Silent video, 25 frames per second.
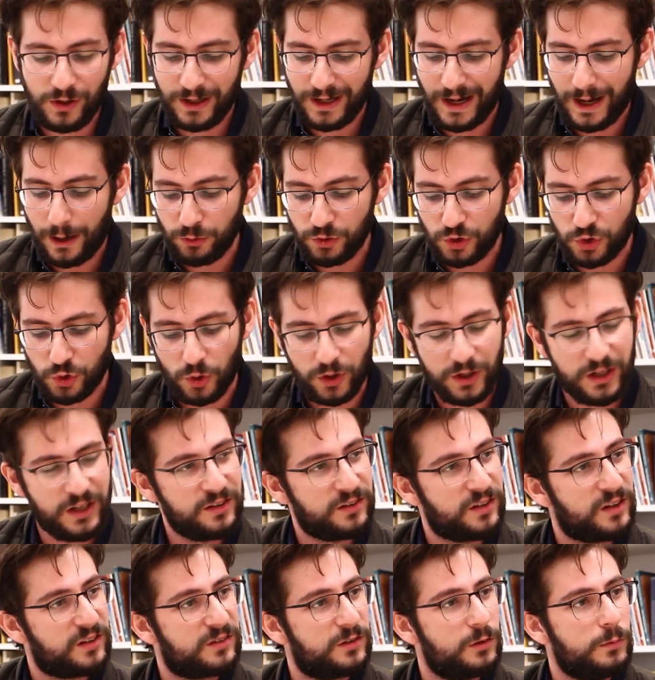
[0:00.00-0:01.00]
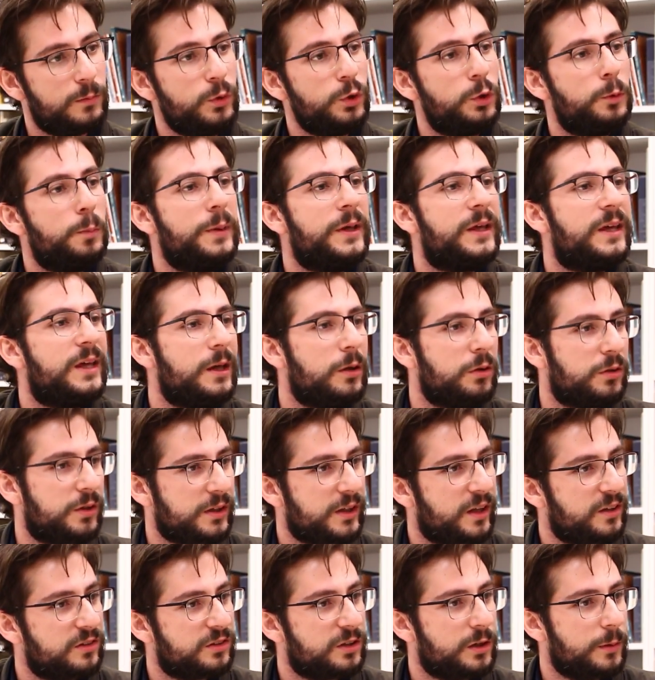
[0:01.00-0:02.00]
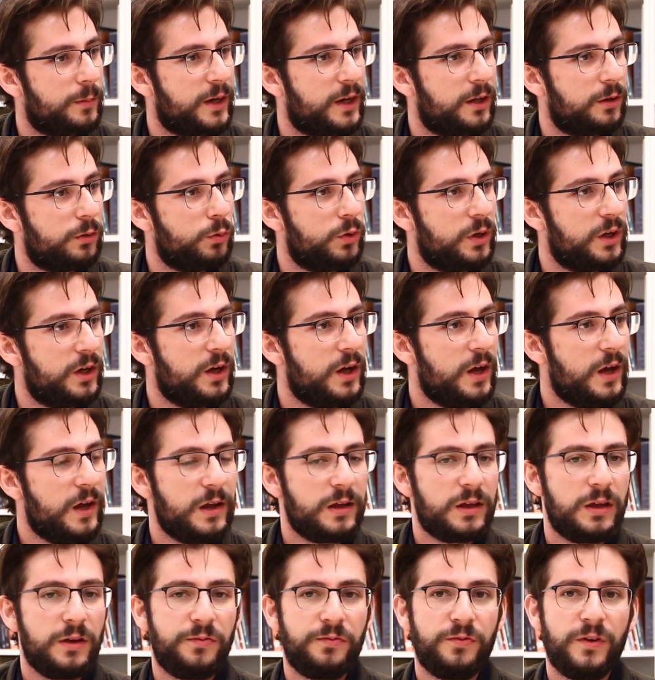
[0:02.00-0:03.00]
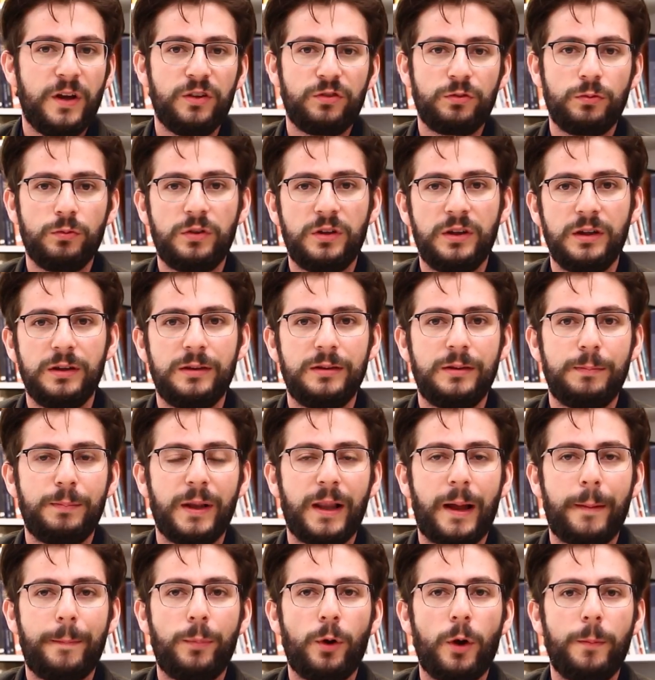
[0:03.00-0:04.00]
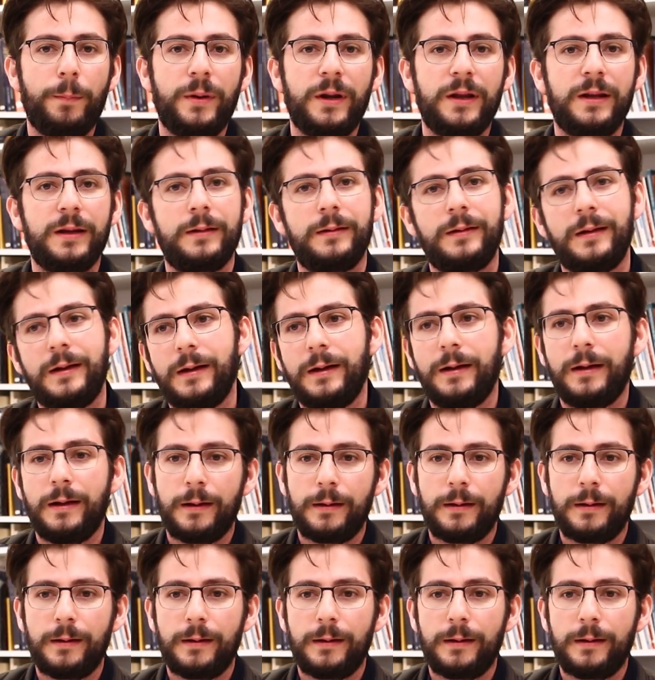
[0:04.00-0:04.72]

um, grau de organização muito pequeno da classe trabalhadora que fez com que, pela própria